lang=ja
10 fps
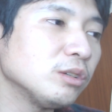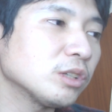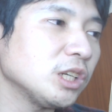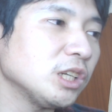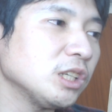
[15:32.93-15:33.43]

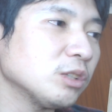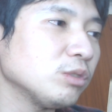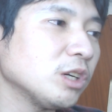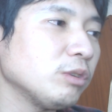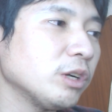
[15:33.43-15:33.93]
復帰とい
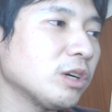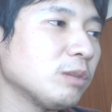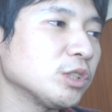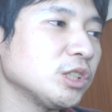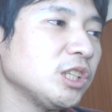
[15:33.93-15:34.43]
うのが言われる
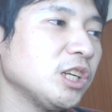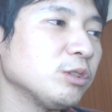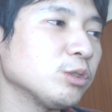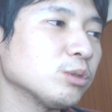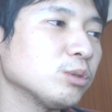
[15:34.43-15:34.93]
かもしれない
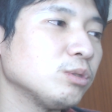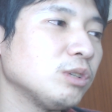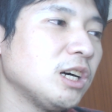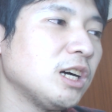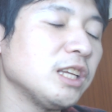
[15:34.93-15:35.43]
ので、ちょっとそこ
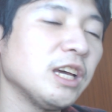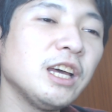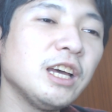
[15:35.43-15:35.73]
はね、